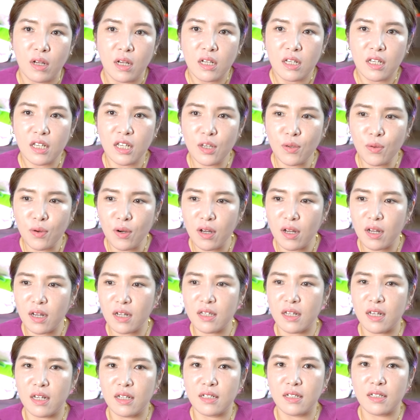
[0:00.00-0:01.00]
키워야
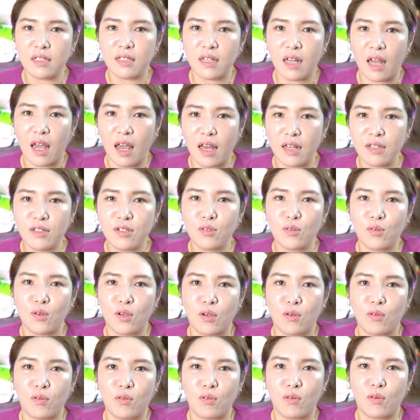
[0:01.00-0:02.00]
되는 애들도
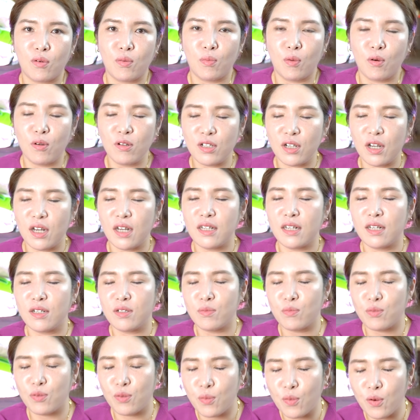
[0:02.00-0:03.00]
있고 모셔야
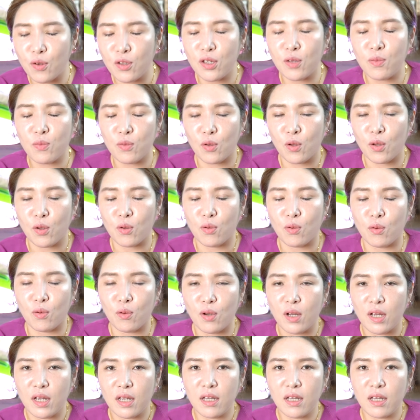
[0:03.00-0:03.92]
되는 부모님도 있고